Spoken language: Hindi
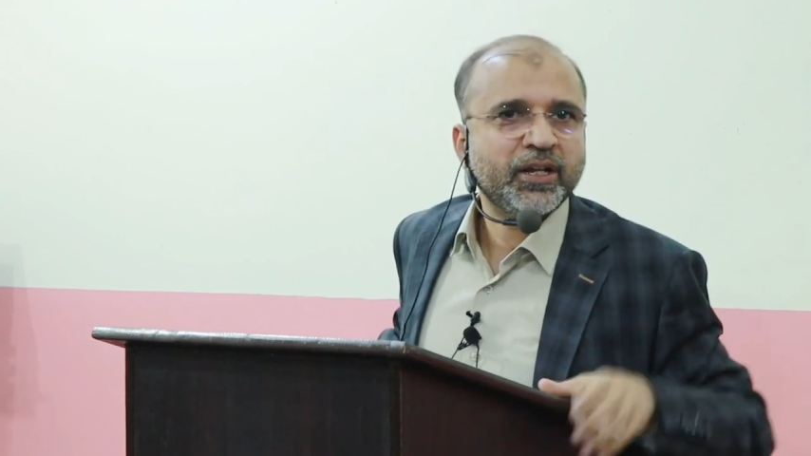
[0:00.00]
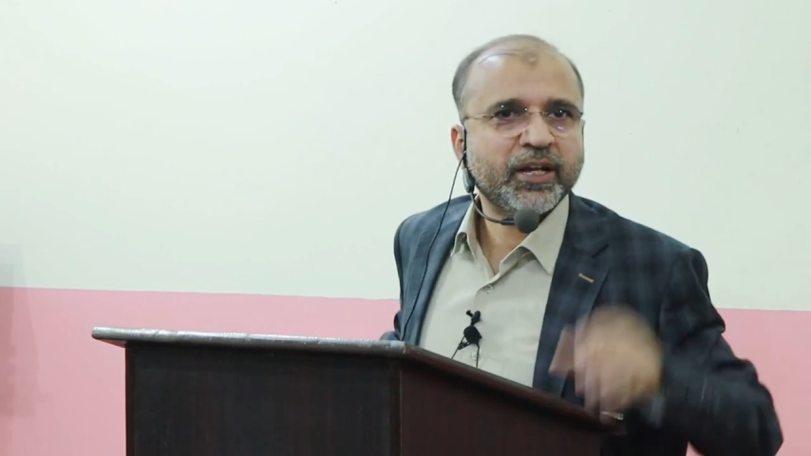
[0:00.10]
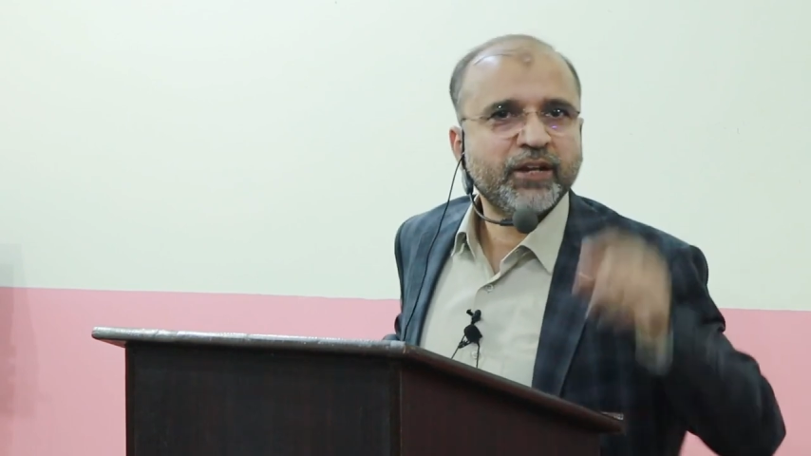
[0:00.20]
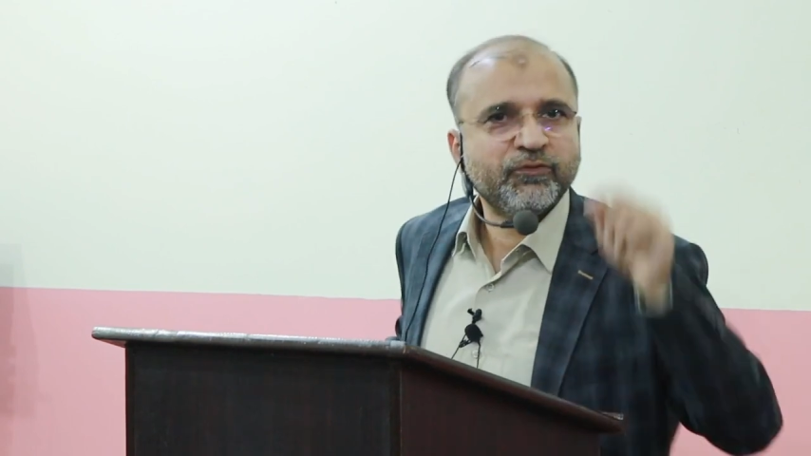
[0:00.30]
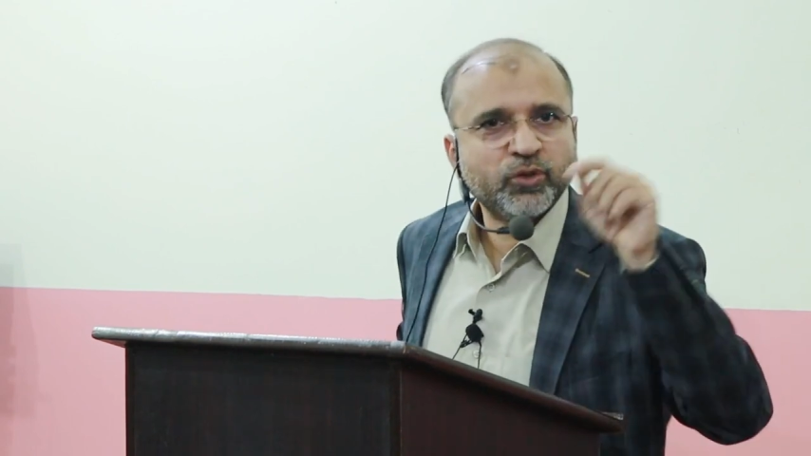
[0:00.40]

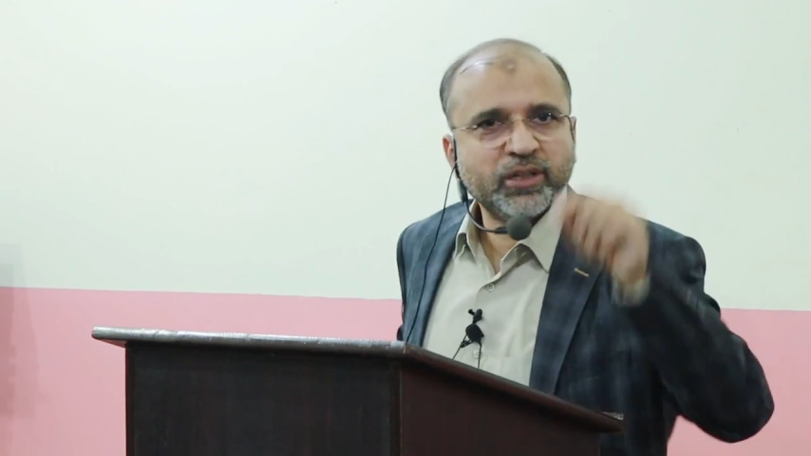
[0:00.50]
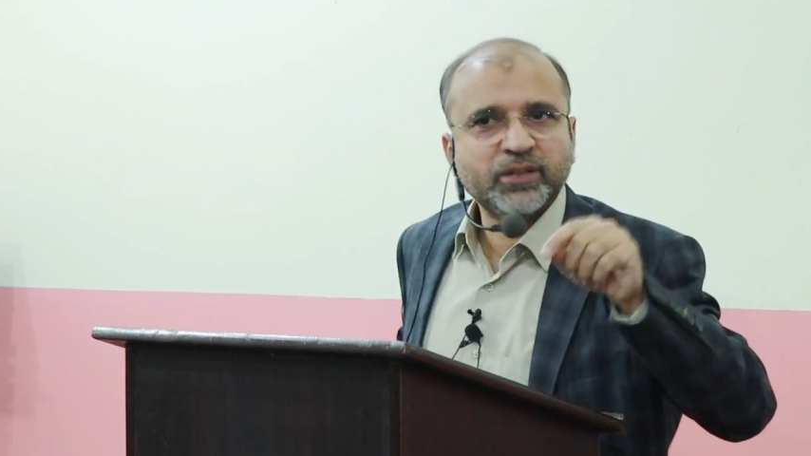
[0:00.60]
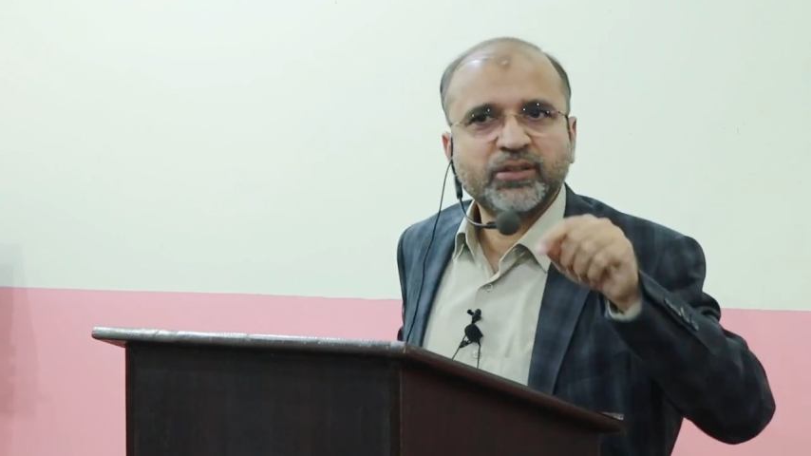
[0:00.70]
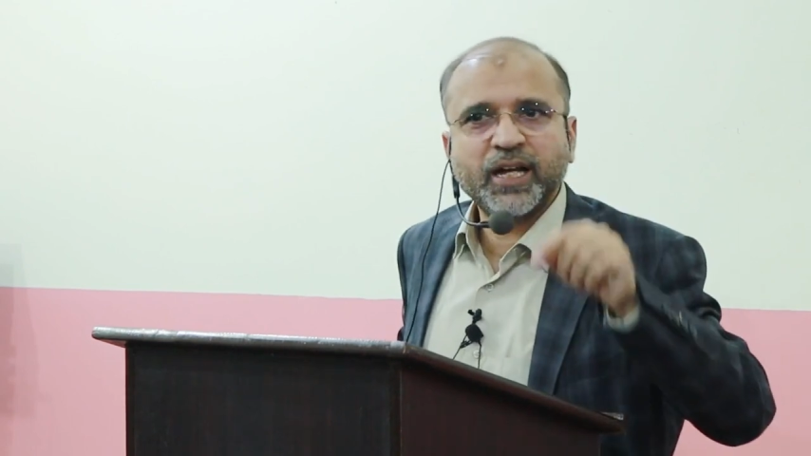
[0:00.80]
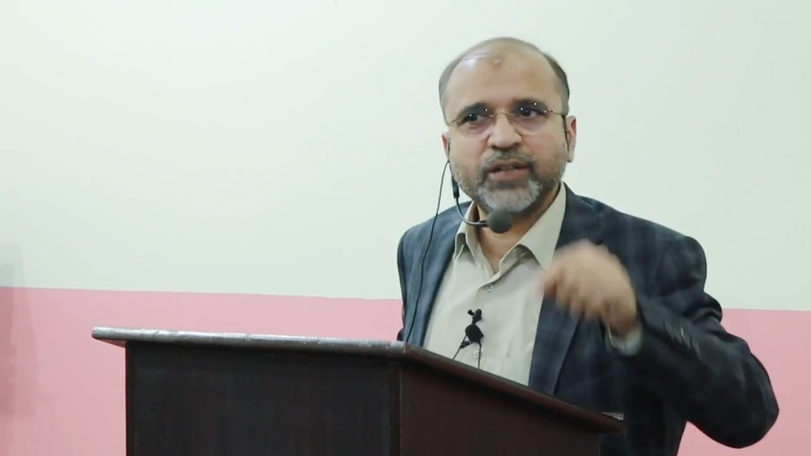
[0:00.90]
लेकिन वो
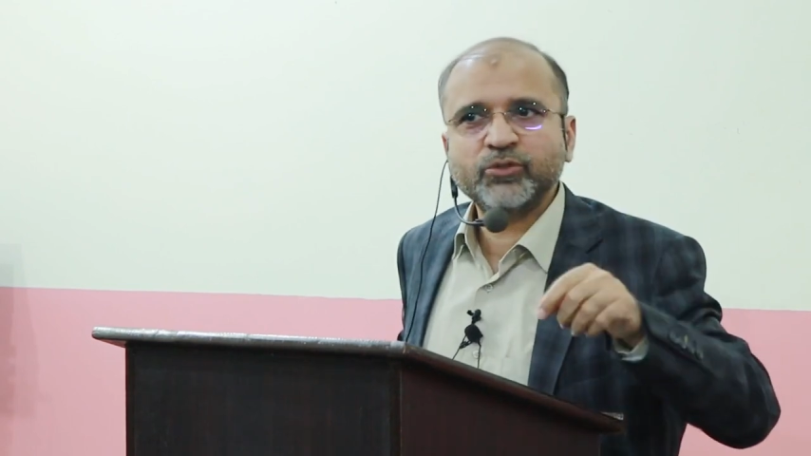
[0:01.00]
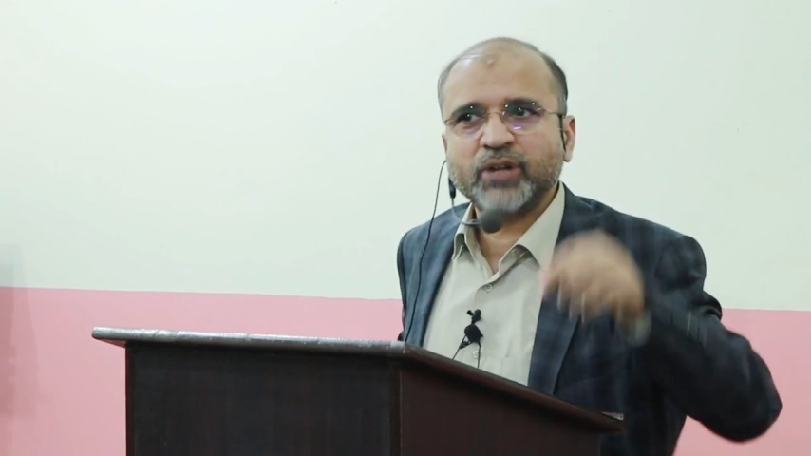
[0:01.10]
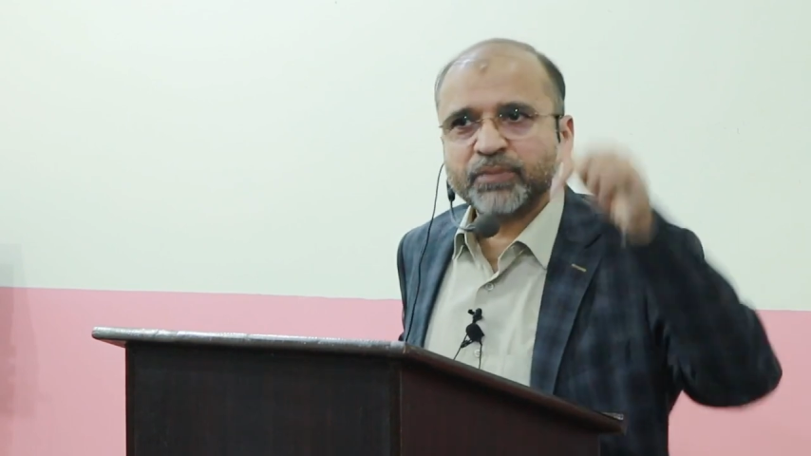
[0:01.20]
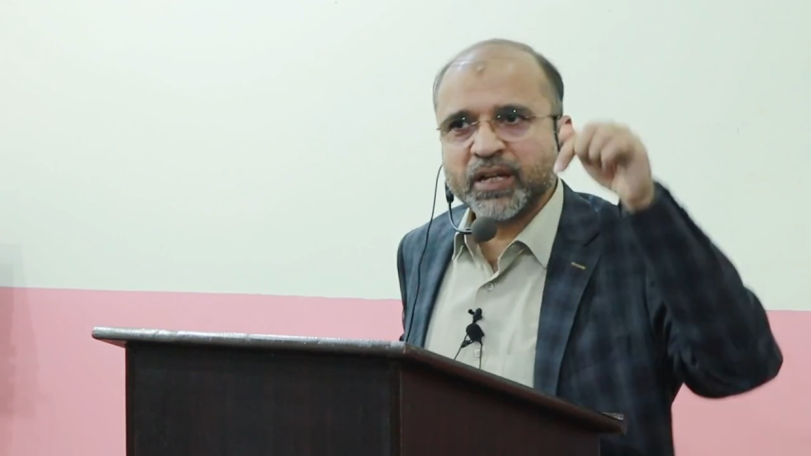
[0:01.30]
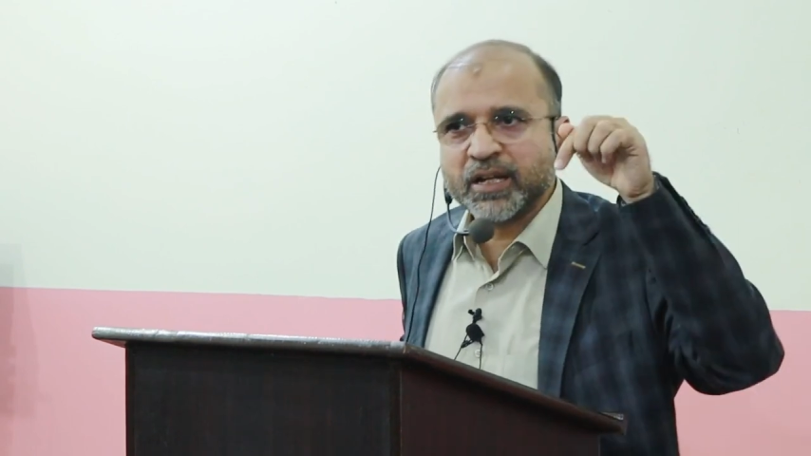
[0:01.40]
इंसान जो
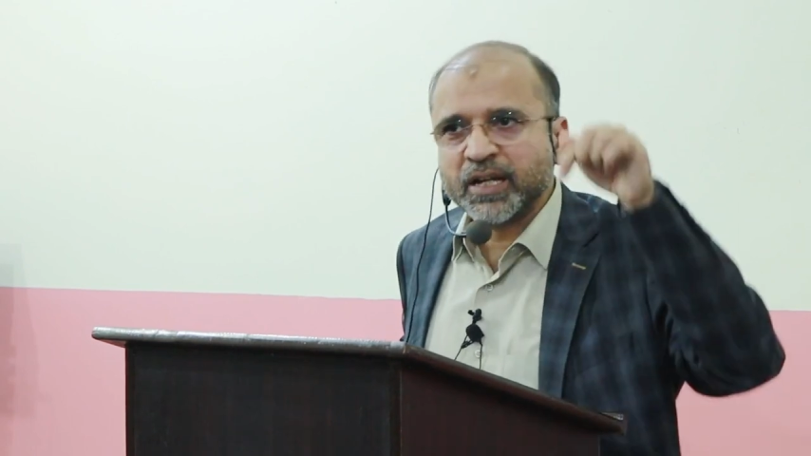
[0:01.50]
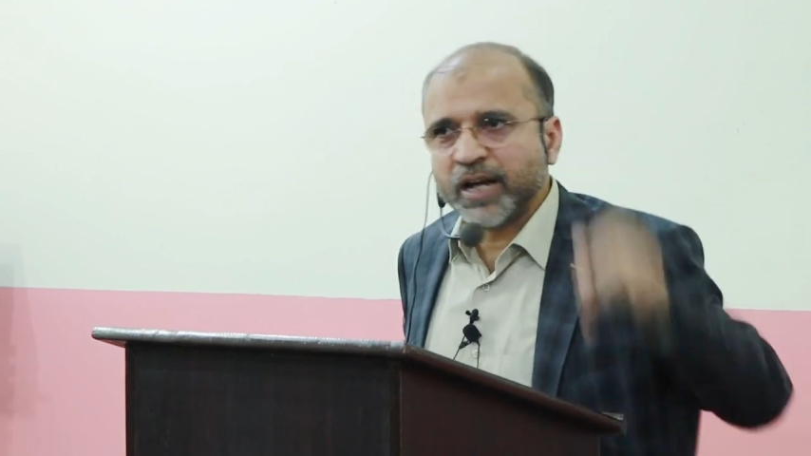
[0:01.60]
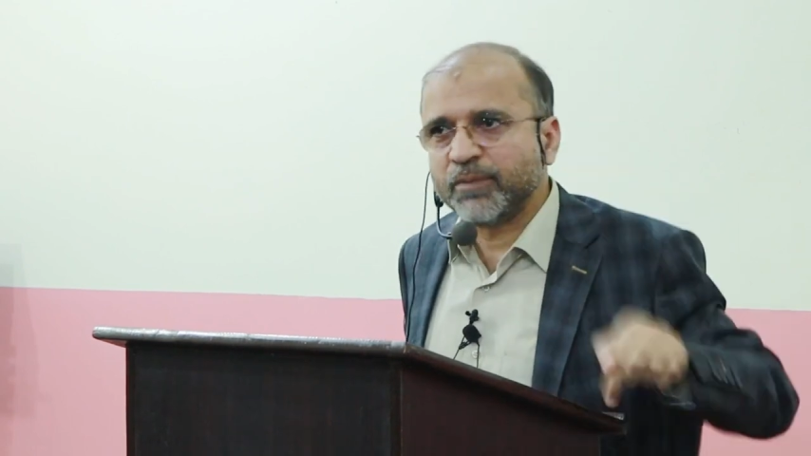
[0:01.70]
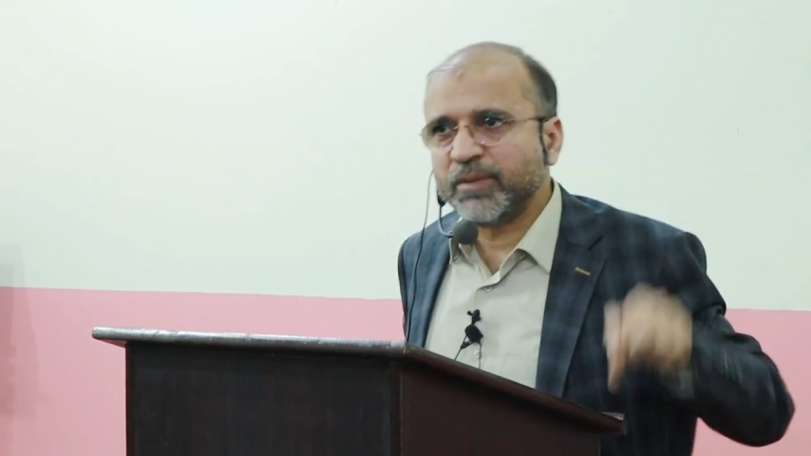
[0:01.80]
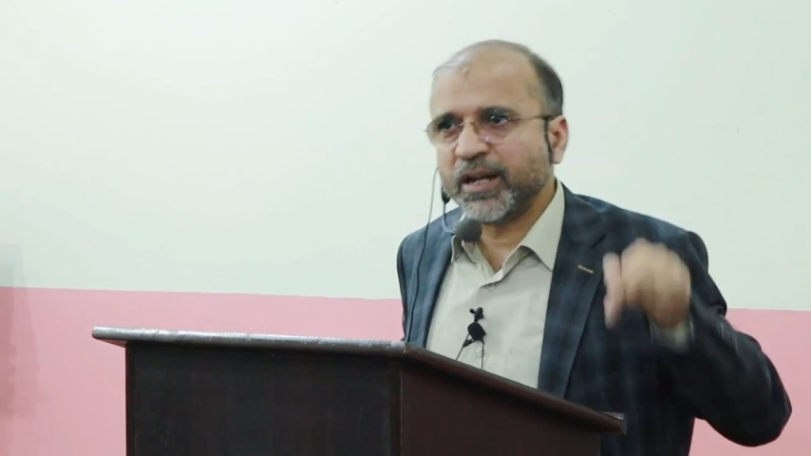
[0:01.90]
आपके
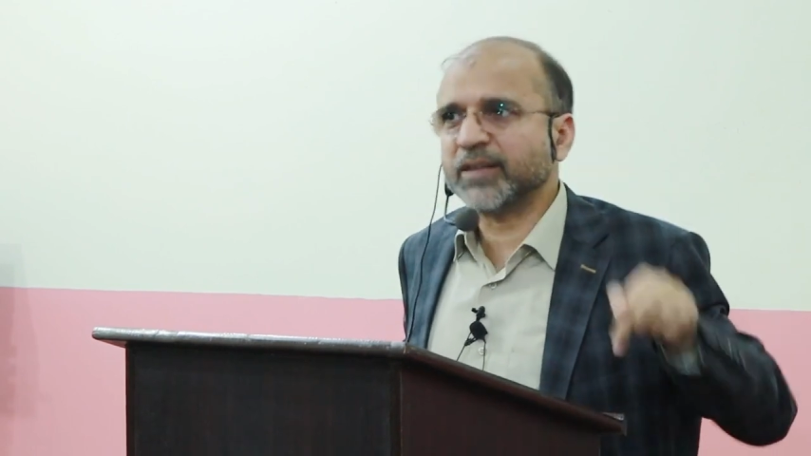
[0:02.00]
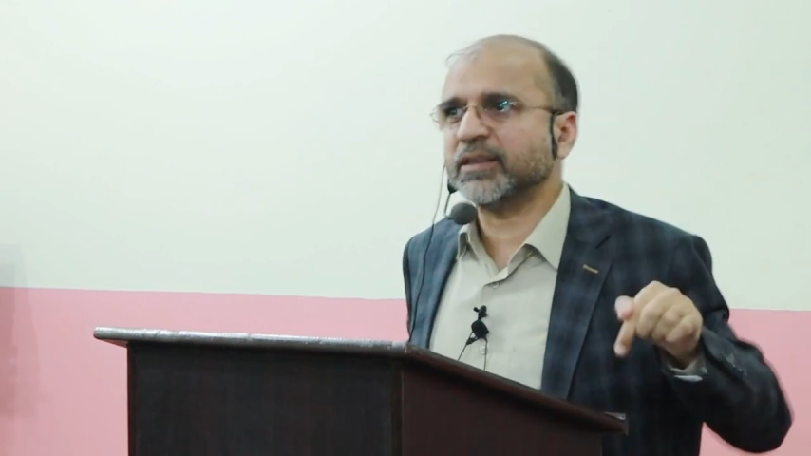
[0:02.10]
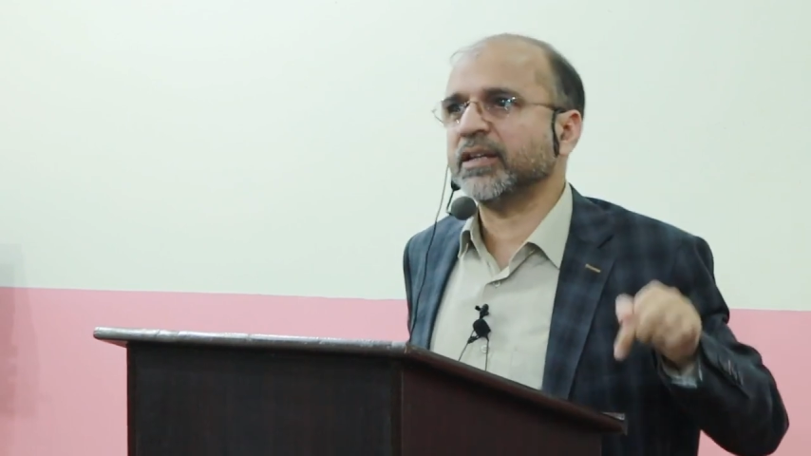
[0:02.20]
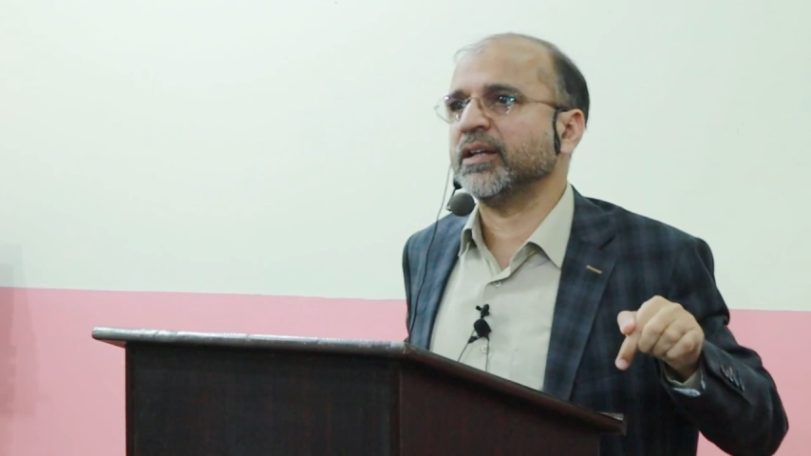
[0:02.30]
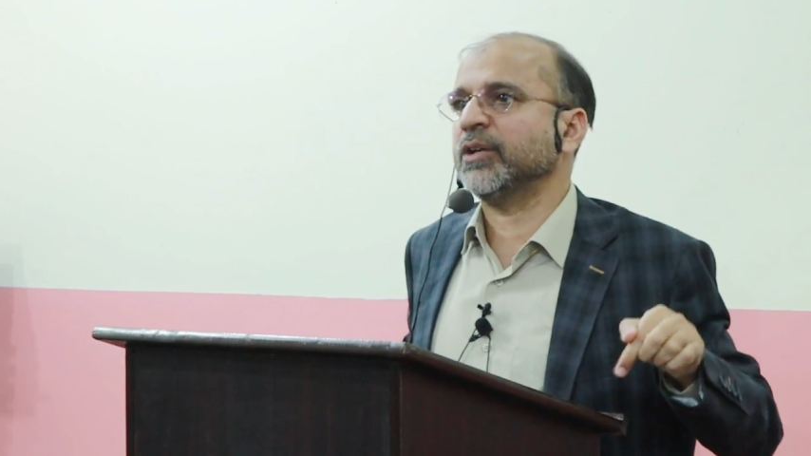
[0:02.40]
घर में
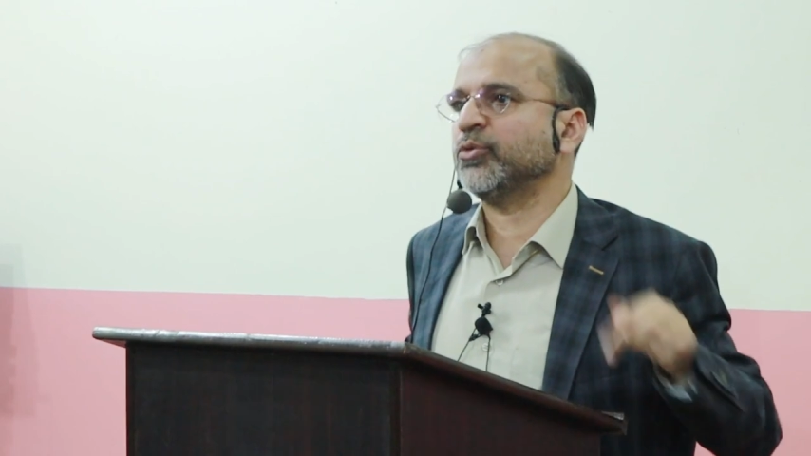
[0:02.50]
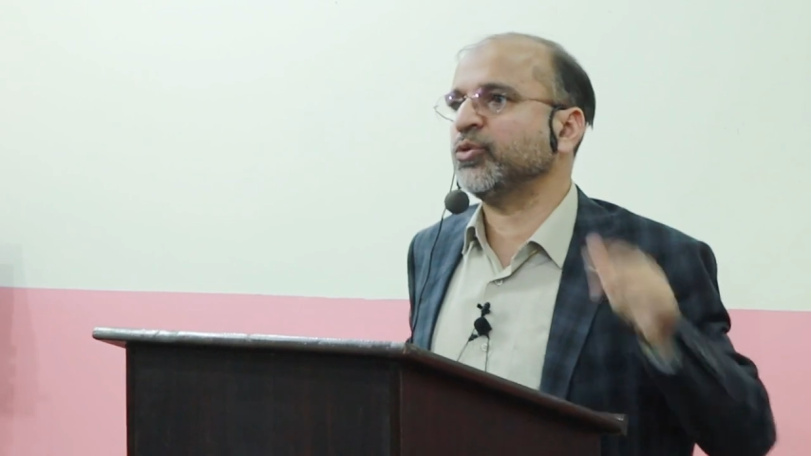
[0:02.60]
रहते हैं